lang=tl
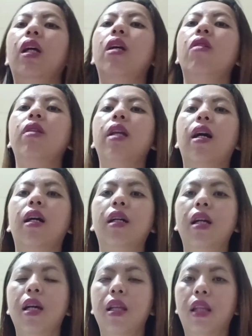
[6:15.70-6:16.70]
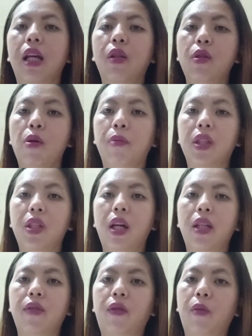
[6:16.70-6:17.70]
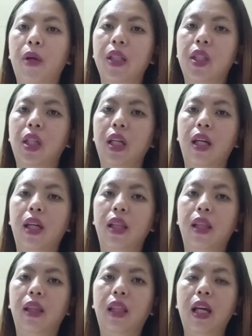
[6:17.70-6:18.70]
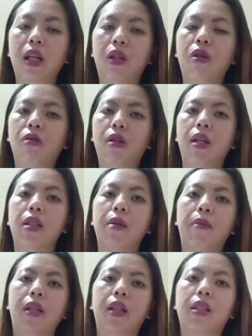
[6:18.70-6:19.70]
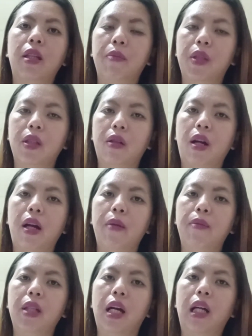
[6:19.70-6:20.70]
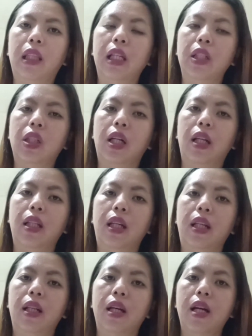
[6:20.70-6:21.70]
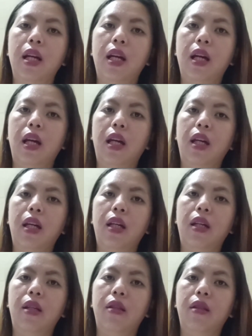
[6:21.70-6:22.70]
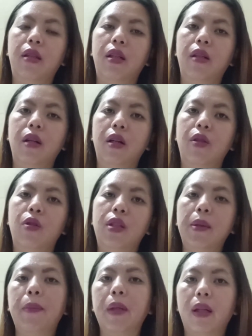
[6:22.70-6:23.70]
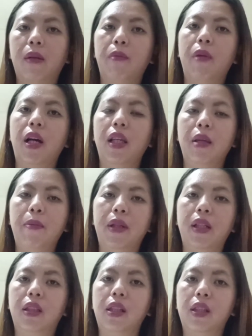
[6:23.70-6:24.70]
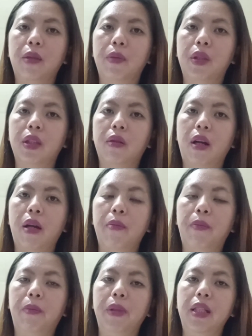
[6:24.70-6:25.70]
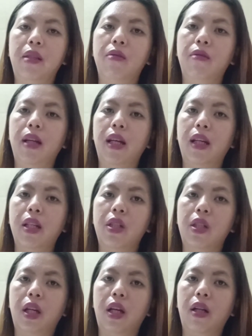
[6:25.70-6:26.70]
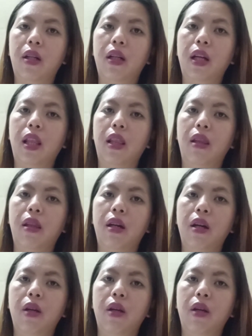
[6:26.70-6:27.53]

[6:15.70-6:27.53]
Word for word: Ayun lang. Thank you so much guys for watching and thank you din sa mga nag-subscribe sa ating channel. And dun sa mga hindi pa nagsasubscribe, please do like and share and